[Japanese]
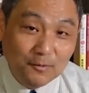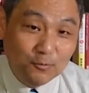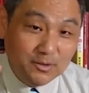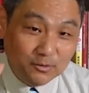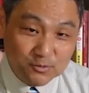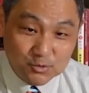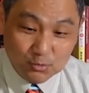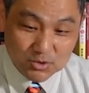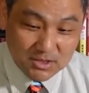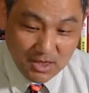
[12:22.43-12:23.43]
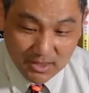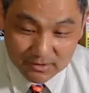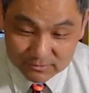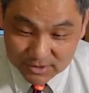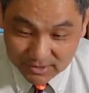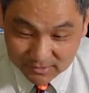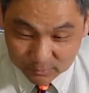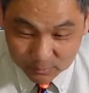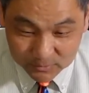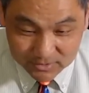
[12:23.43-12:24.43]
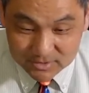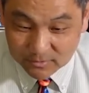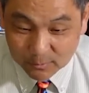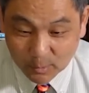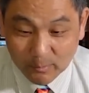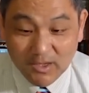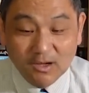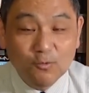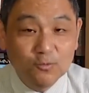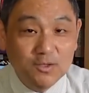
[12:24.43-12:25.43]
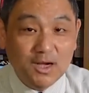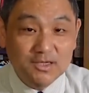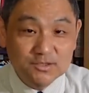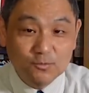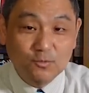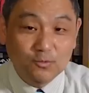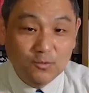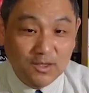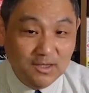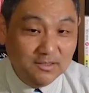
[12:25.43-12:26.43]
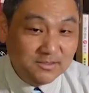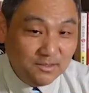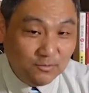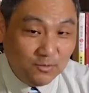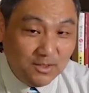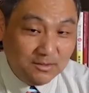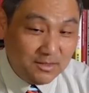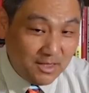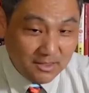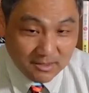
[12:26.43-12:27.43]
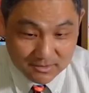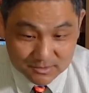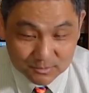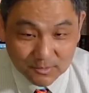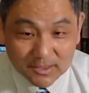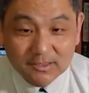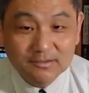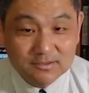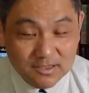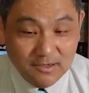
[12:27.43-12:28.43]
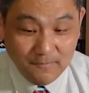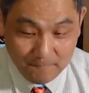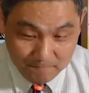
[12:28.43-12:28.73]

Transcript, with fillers: こんなの常識に入るんじゃないかと思うんですけれども、まあこんな感じのことを平然と言っていたりするわけなんですね。